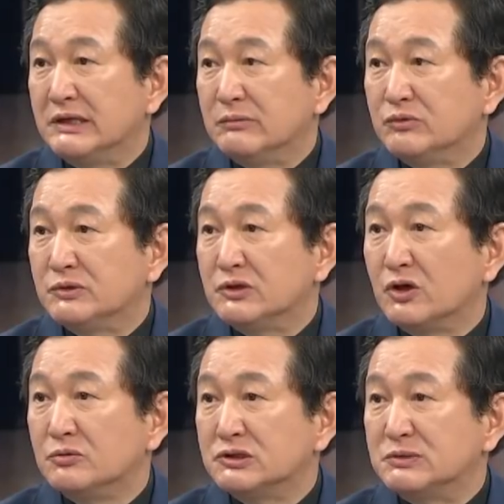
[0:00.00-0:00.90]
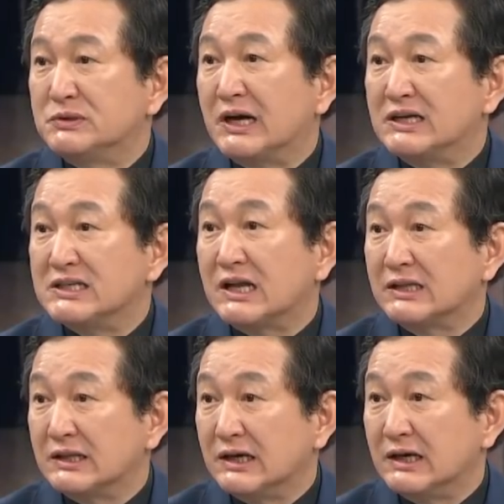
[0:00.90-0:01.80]
대한 부분을 너무 집착하지
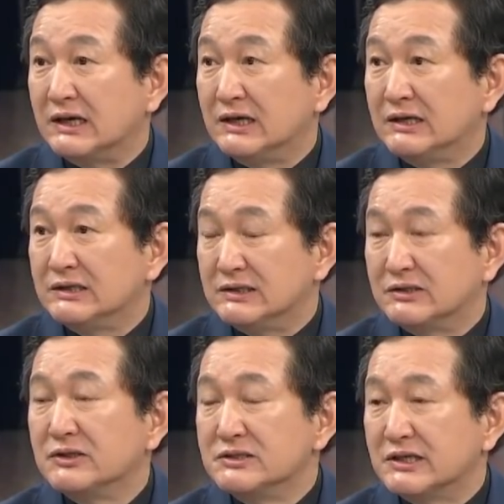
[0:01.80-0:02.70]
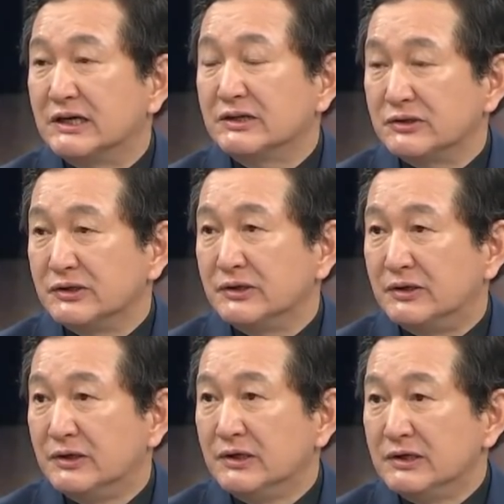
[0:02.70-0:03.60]
않았나 아. 예, 그런 생각이 들어요.
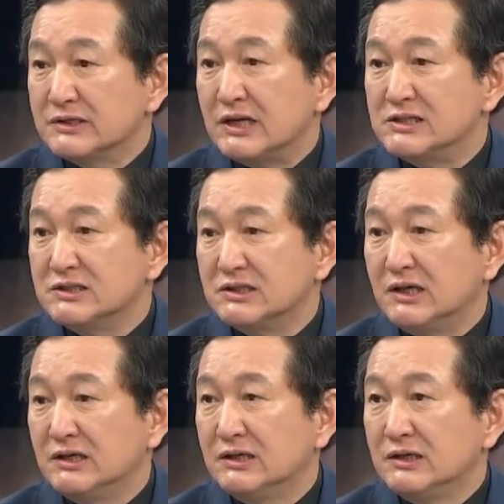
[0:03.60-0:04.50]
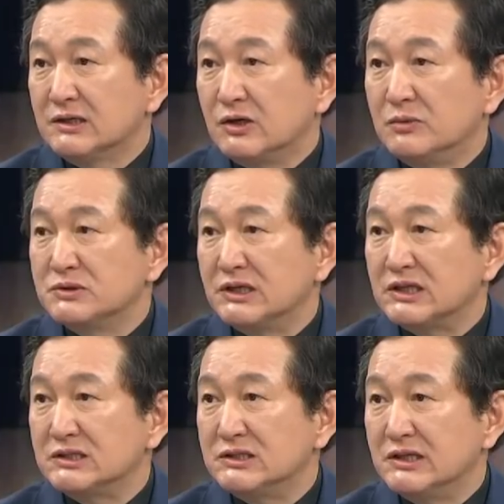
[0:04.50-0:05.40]
네네. 네. 사실상 검사
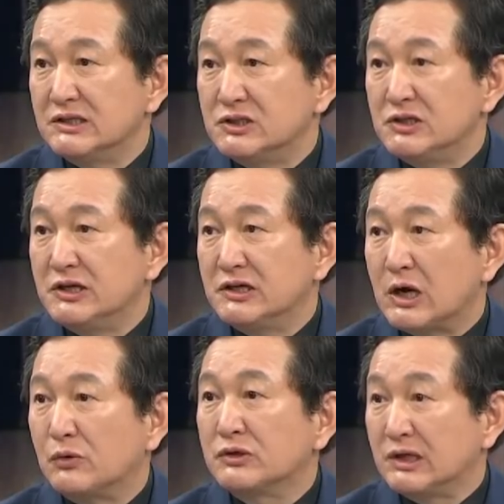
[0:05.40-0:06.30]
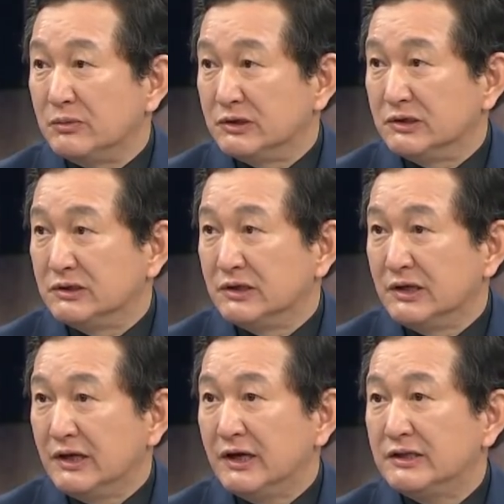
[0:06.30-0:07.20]
자체에 신뢰를 갖고 있다면
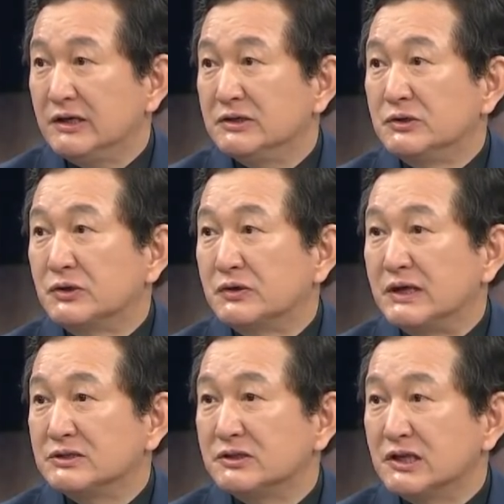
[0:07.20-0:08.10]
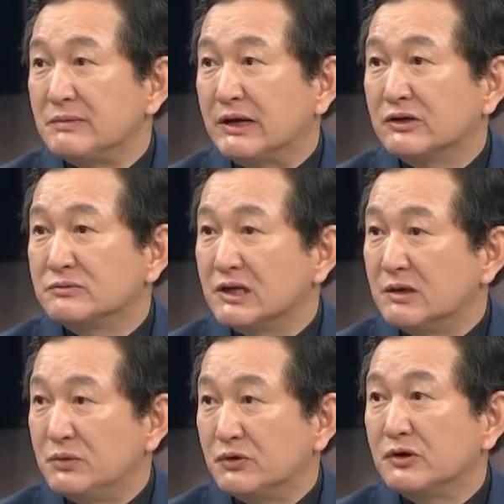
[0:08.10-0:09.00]
해당 의료기관에서 그렇게 많은 검사를 할
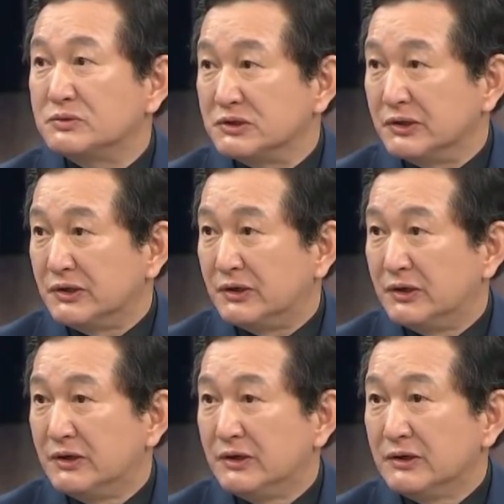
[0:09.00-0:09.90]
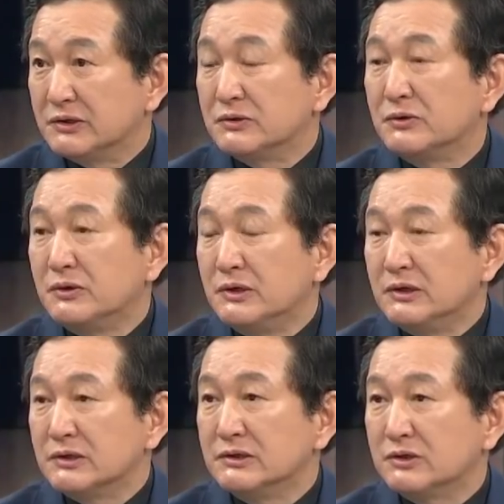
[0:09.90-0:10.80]
필요가 없죠. 네. 네. 그리고
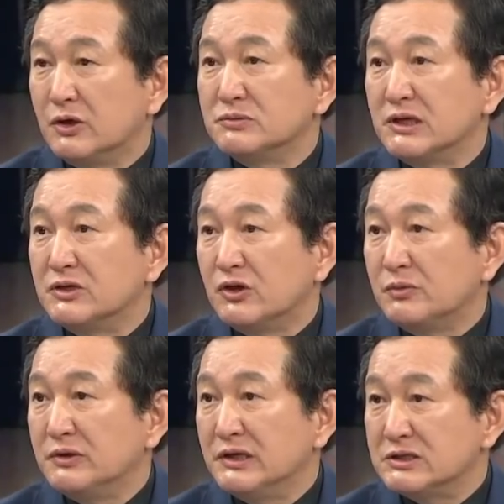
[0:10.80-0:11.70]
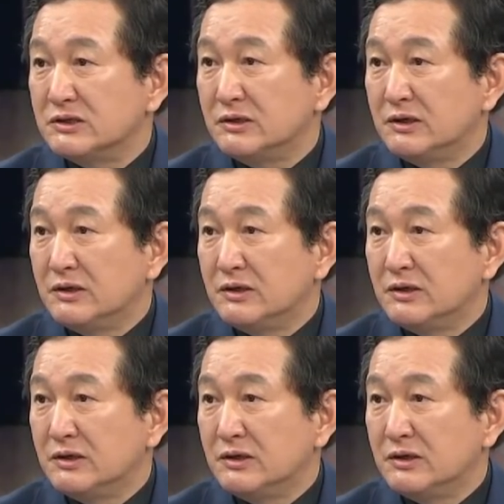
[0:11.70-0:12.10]
그 검사를 여러 번 해서